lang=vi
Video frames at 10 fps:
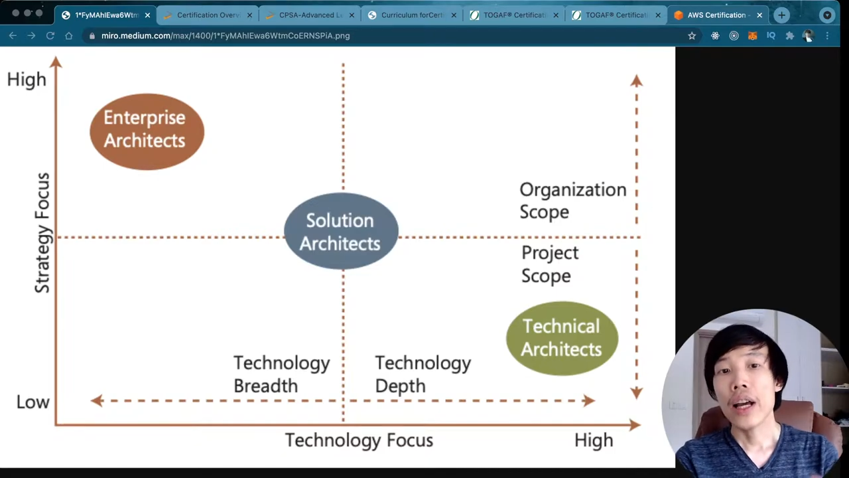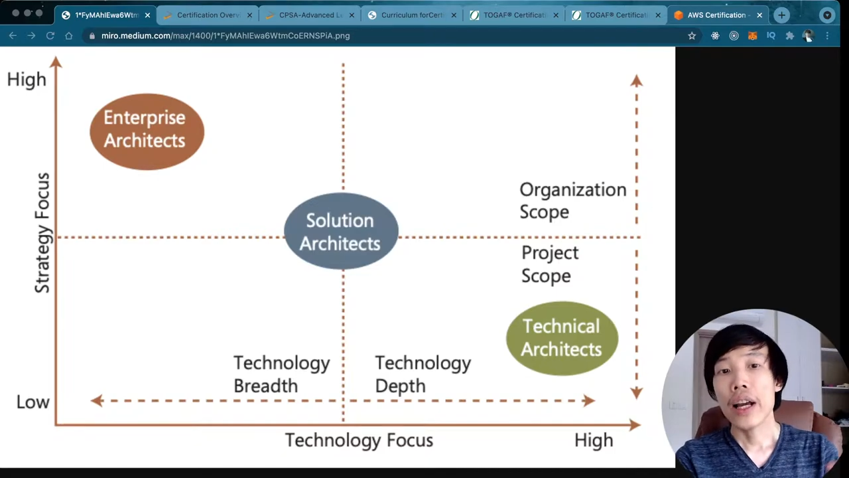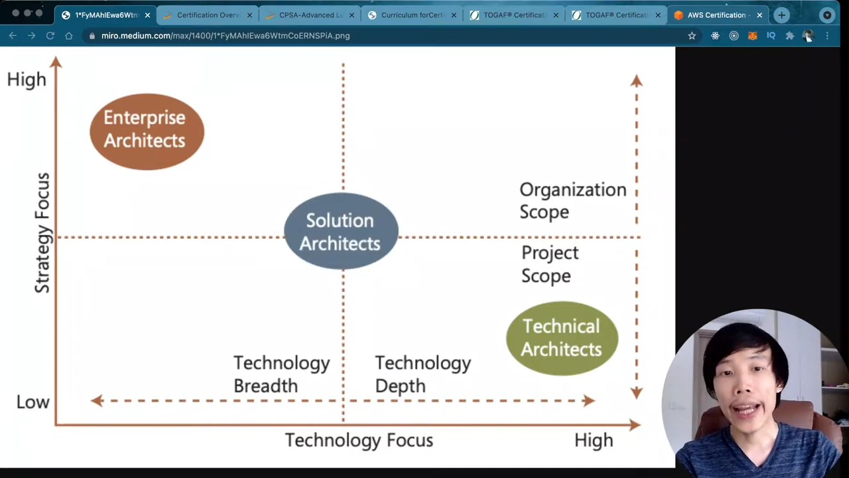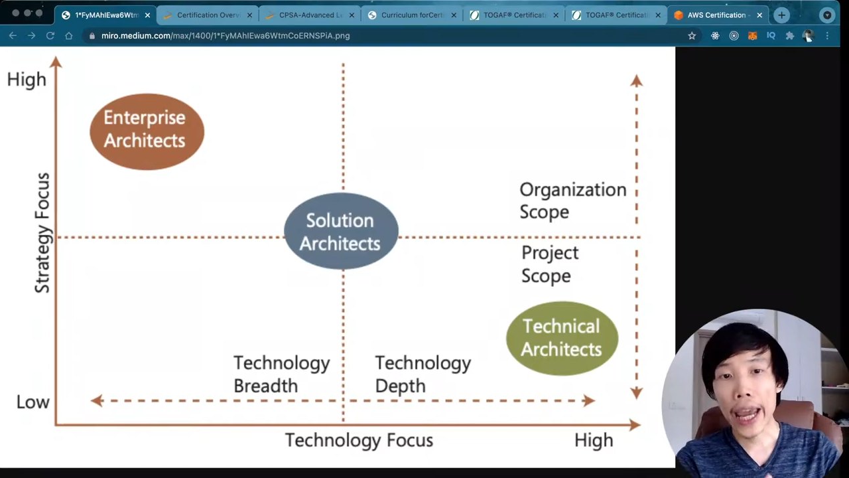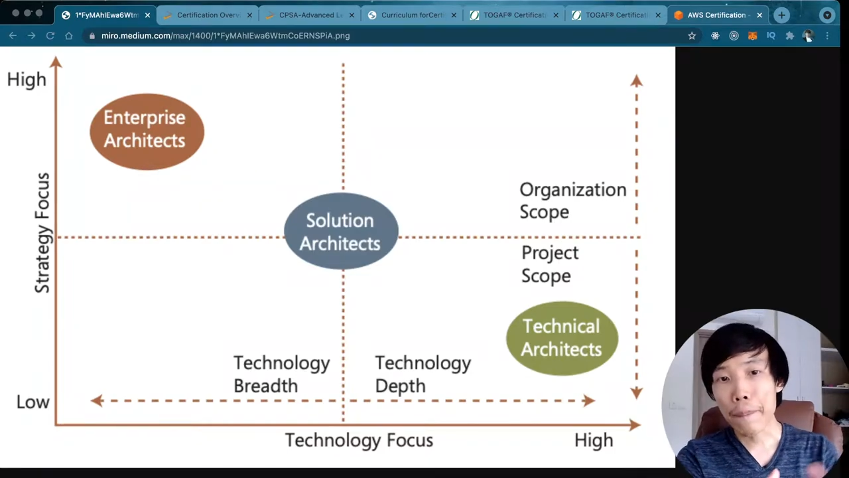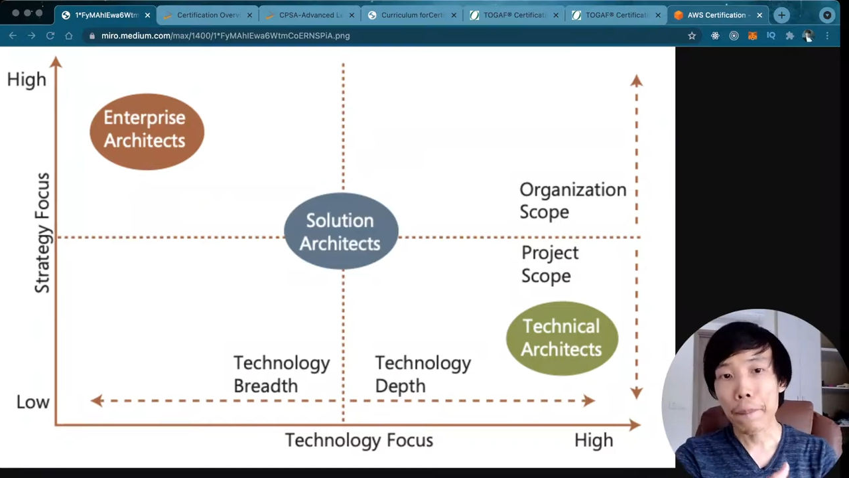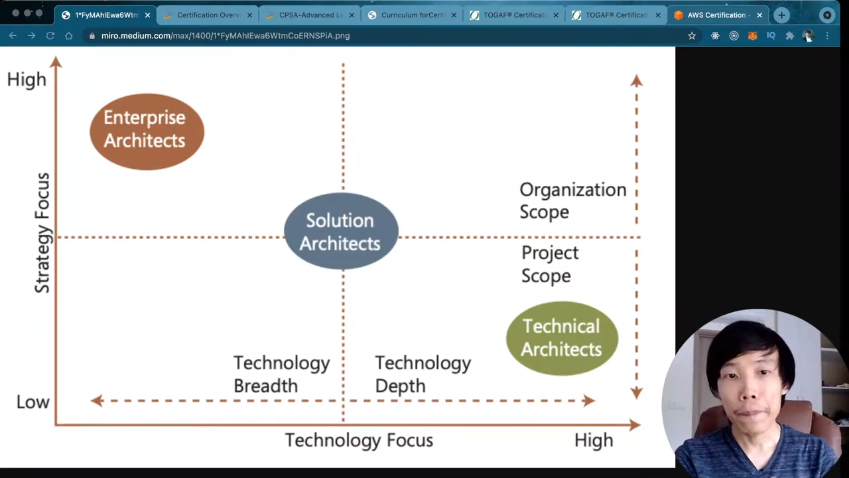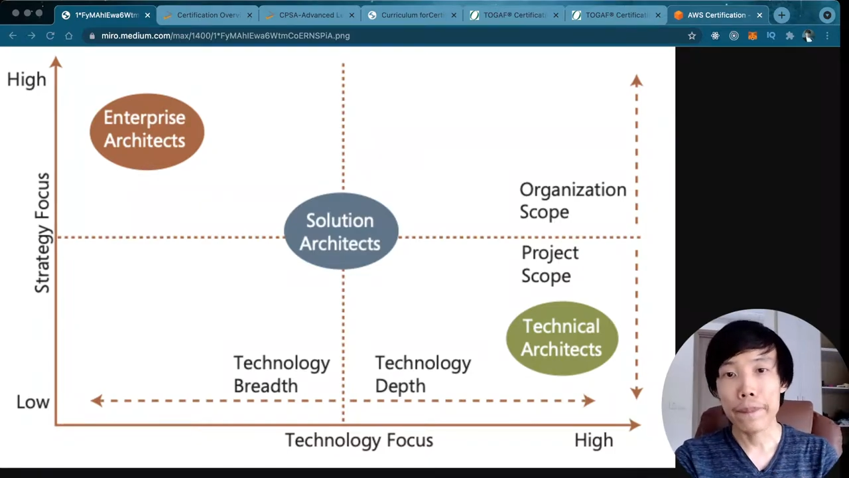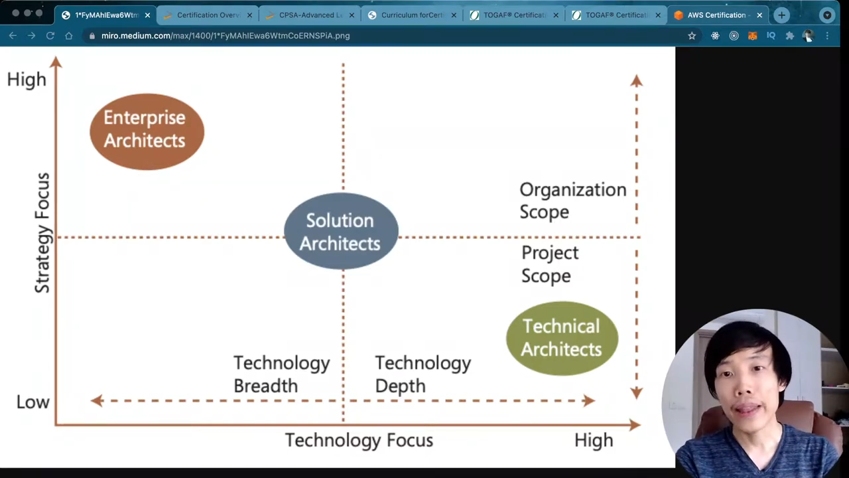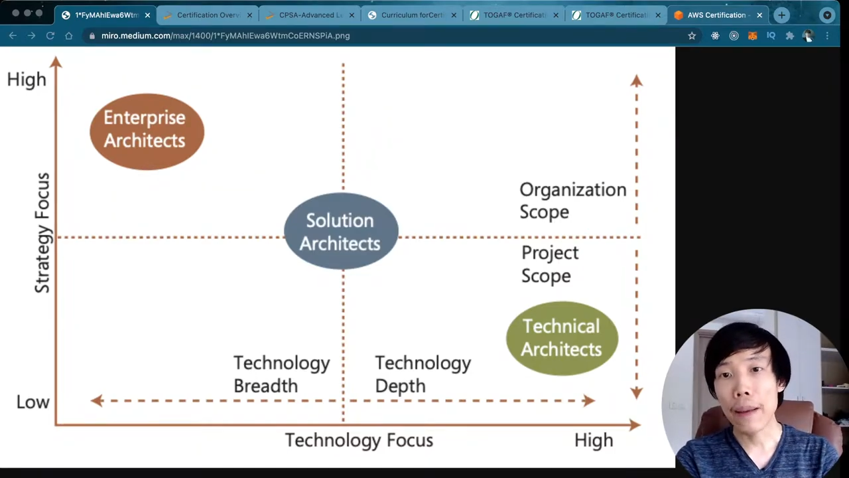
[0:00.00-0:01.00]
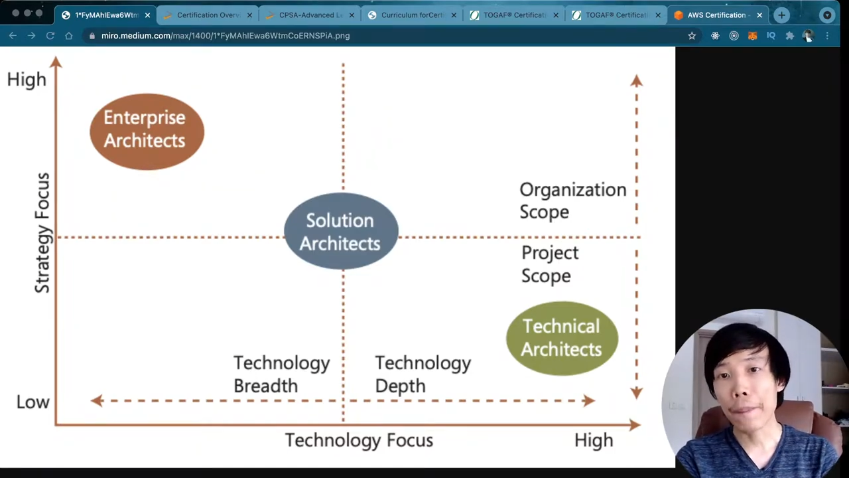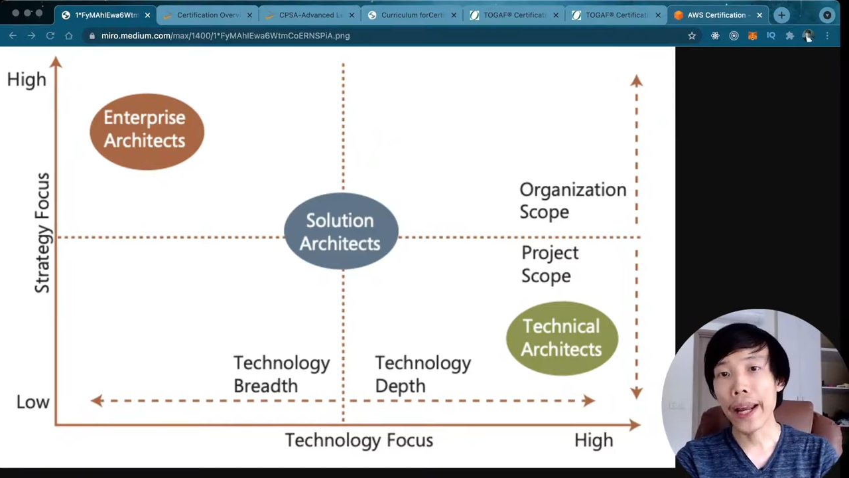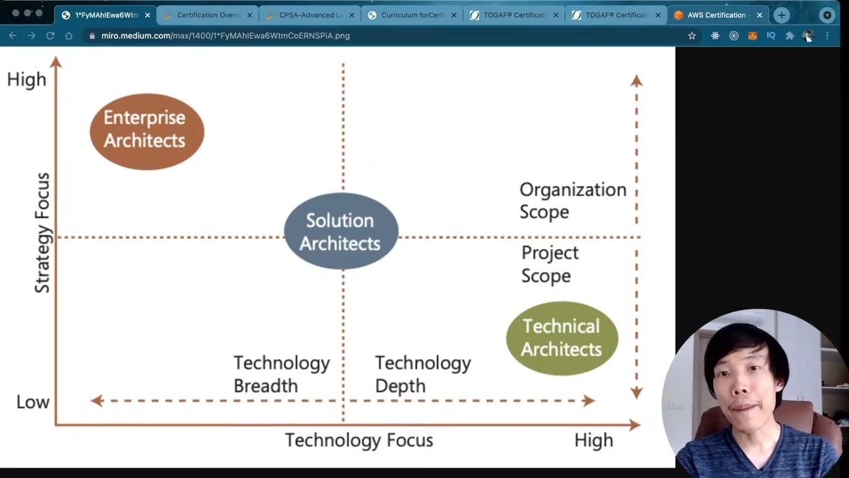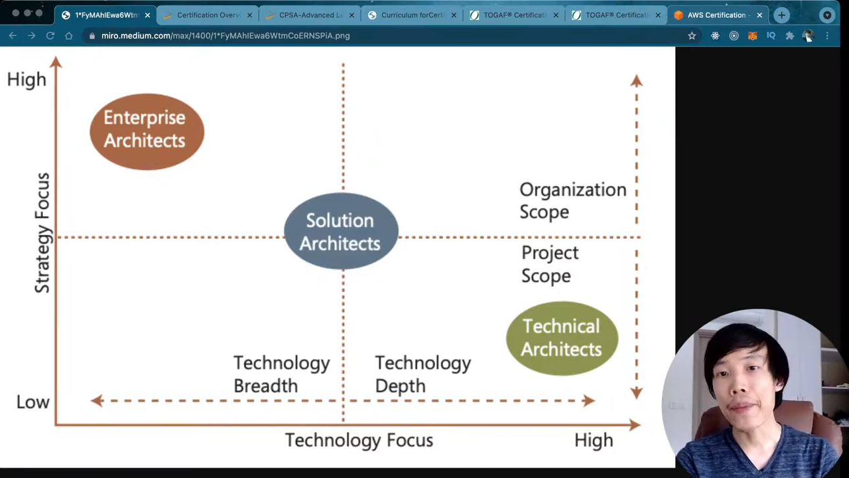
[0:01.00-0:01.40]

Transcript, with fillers: ghép lắp ghép